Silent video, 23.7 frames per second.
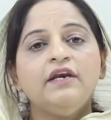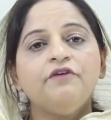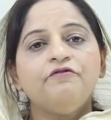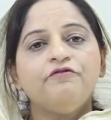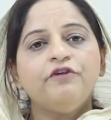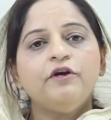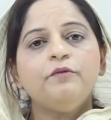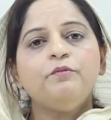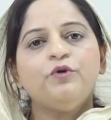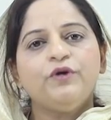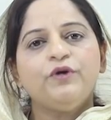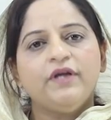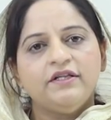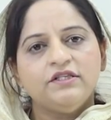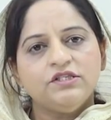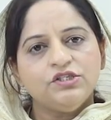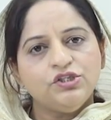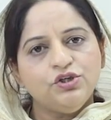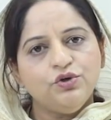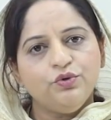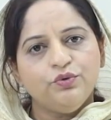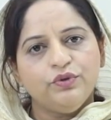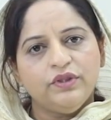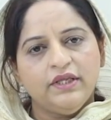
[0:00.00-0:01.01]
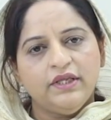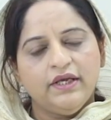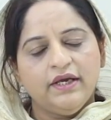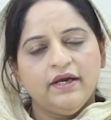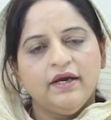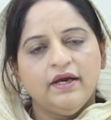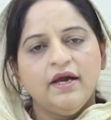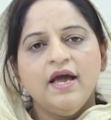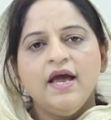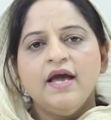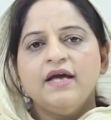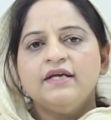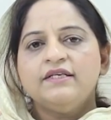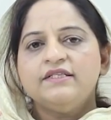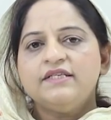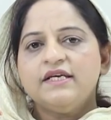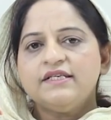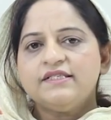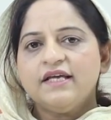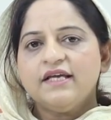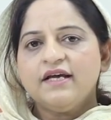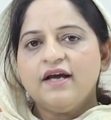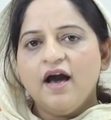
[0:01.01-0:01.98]
डिफरेंट पोटेंशियल डिपेंडेंसी होती है
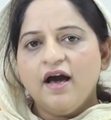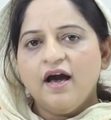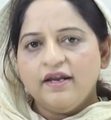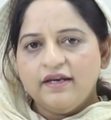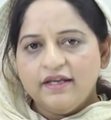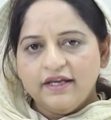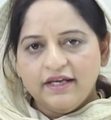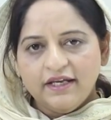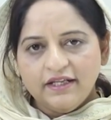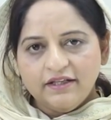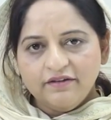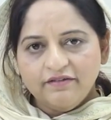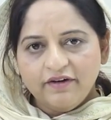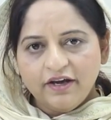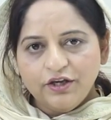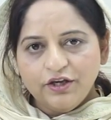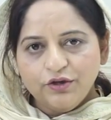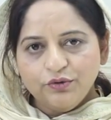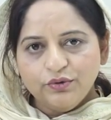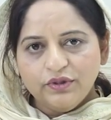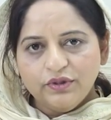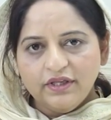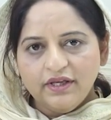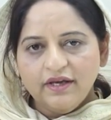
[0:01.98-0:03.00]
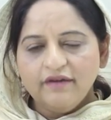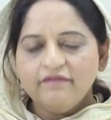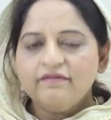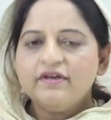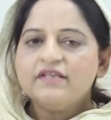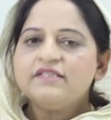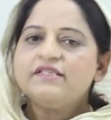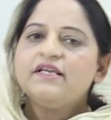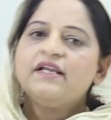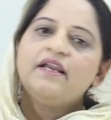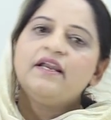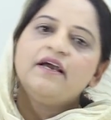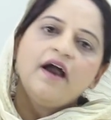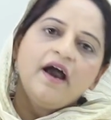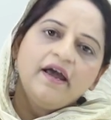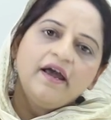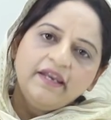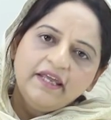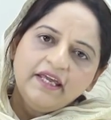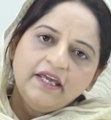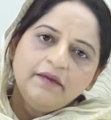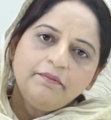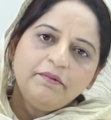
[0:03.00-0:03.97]
जैसे खाने की दवाई होती है वैसे
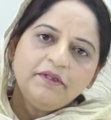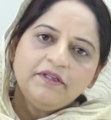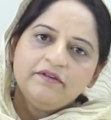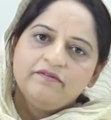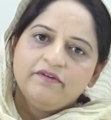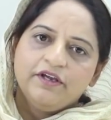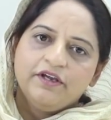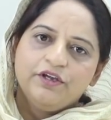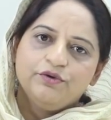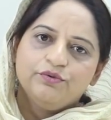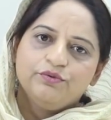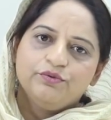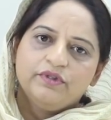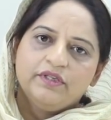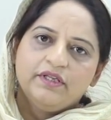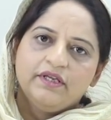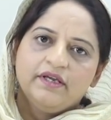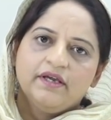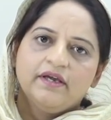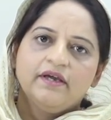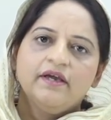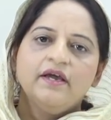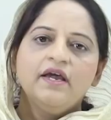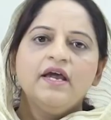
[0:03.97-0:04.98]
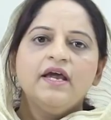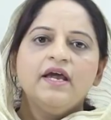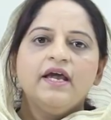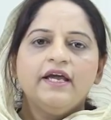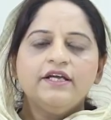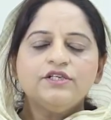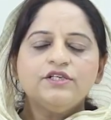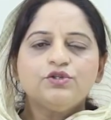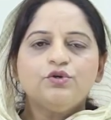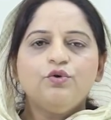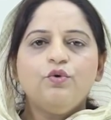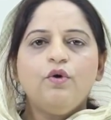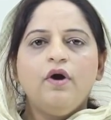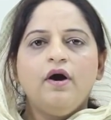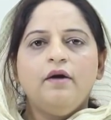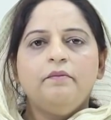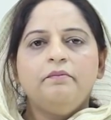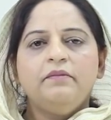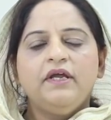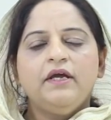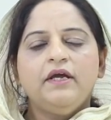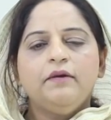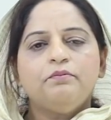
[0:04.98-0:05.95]
लगाने की भी दवाई होती है इसको
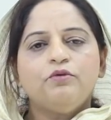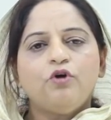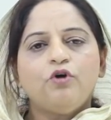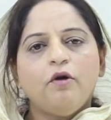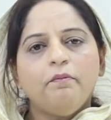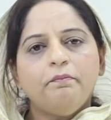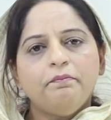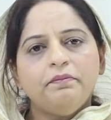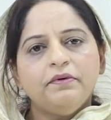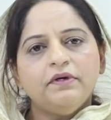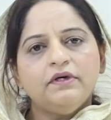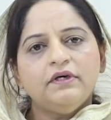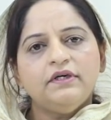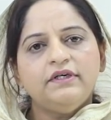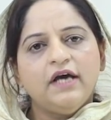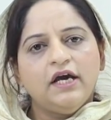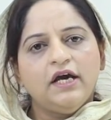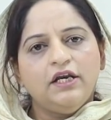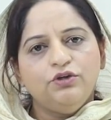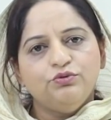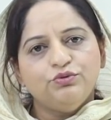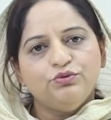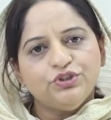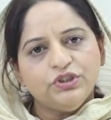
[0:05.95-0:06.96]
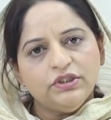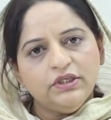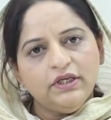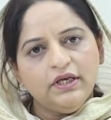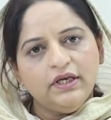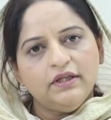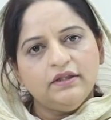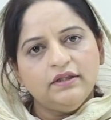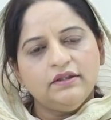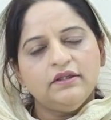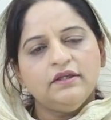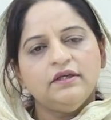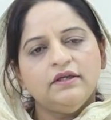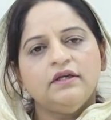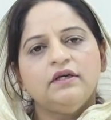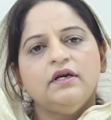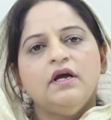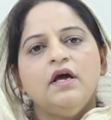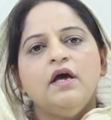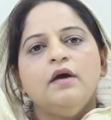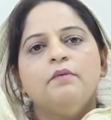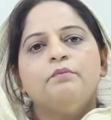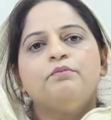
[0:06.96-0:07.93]
हमने प्रॉपर डाइल्यूशन के अंदर
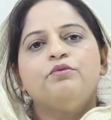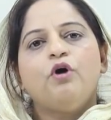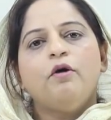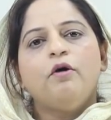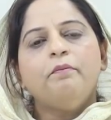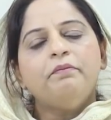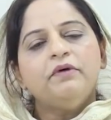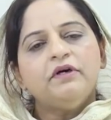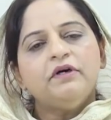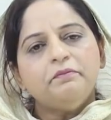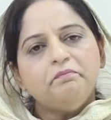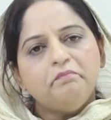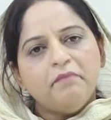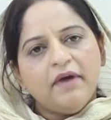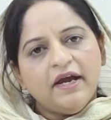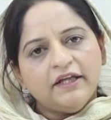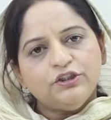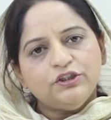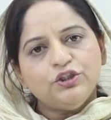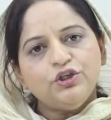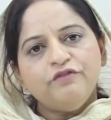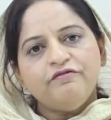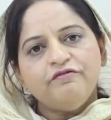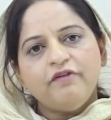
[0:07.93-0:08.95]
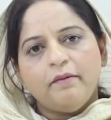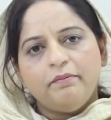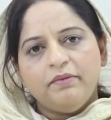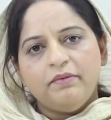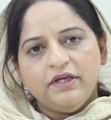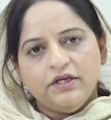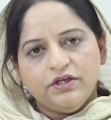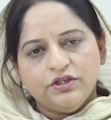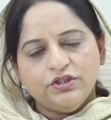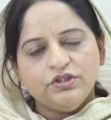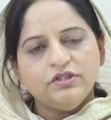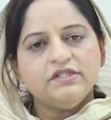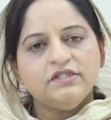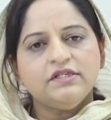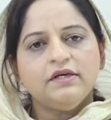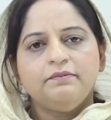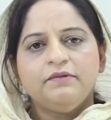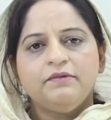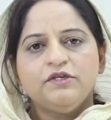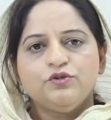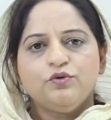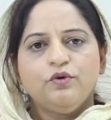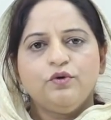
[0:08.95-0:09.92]
प्रॉपर मेथड ऑफ एप्लीकेशन से
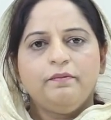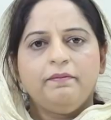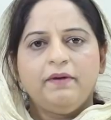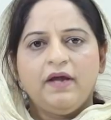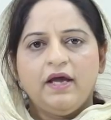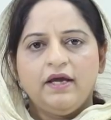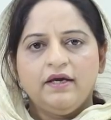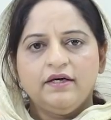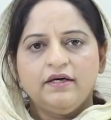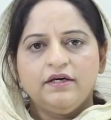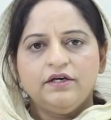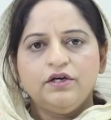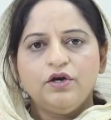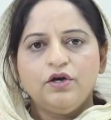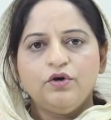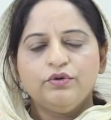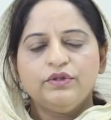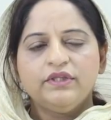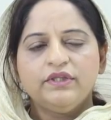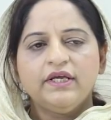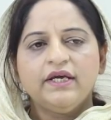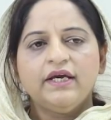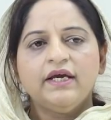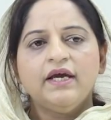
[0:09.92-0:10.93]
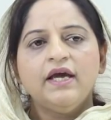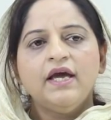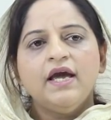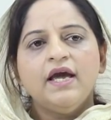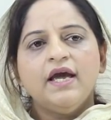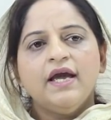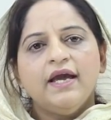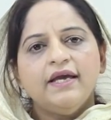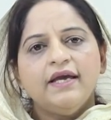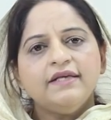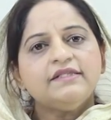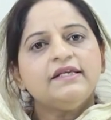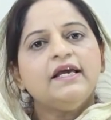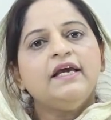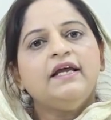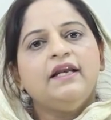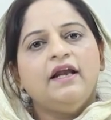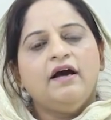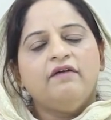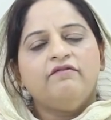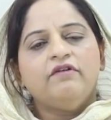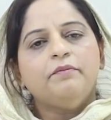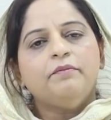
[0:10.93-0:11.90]
हमने इसको अप्लाई करना होता है इसके
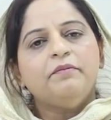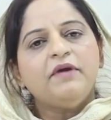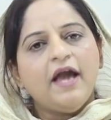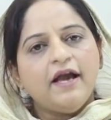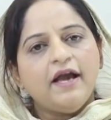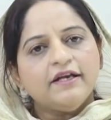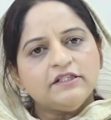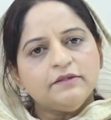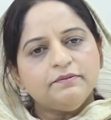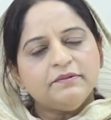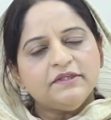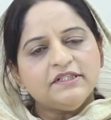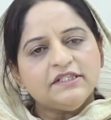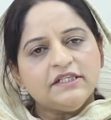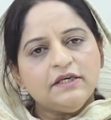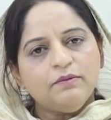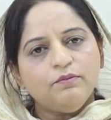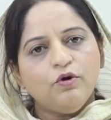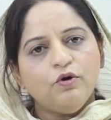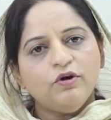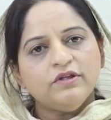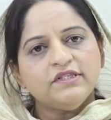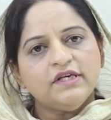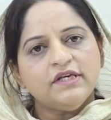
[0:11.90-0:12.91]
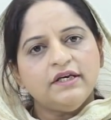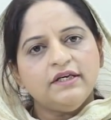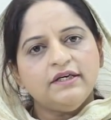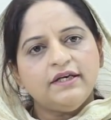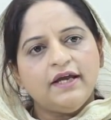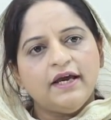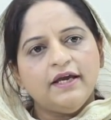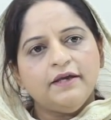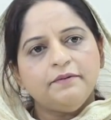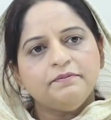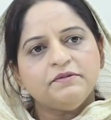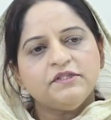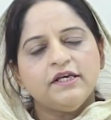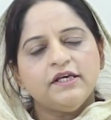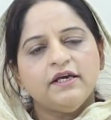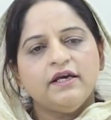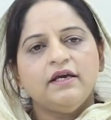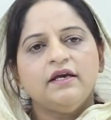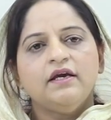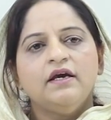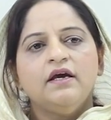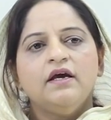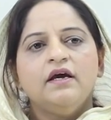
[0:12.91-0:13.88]
अलावा भी एक्जिमस की बहुत सारी टाइप्स
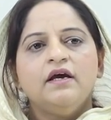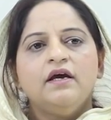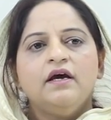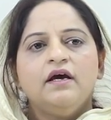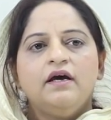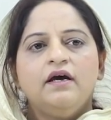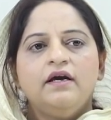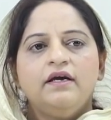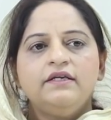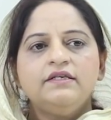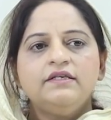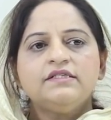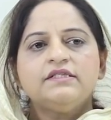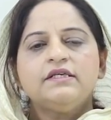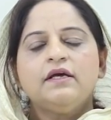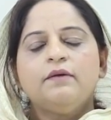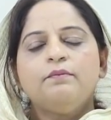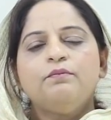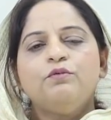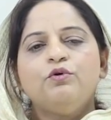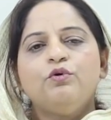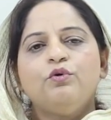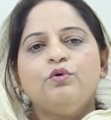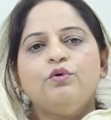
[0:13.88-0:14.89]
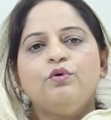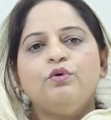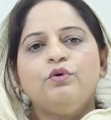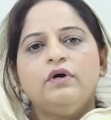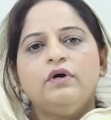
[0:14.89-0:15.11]
हैं इन सब को